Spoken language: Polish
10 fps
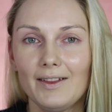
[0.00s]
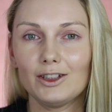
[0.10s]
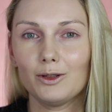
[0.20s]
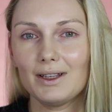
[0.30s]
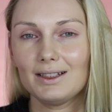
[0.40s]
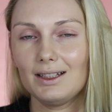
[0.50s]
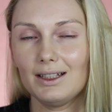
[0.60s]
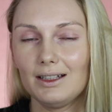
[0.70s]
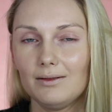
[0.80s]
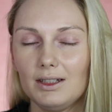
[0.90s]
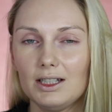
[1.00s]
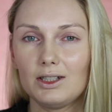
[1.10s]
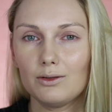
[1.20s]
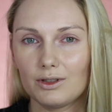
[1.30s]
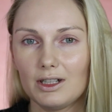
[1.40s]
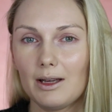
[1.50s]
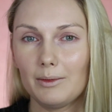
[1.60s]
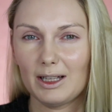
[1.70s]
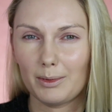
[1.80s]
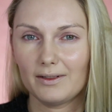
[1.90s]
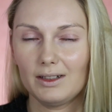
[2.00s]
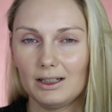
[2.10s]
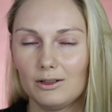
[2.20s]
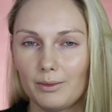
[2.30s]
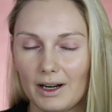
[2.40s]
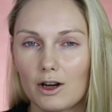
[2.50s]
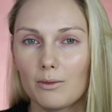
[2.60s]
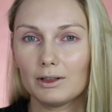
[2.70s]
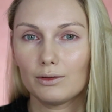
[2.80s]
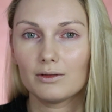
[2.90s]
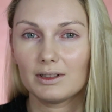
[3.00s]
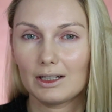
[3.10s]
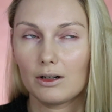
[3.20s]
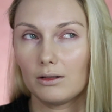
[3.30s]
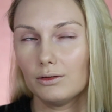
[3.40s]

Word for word: Natomiast y, jeśli użyjemy naprawdę dobrego, matującego,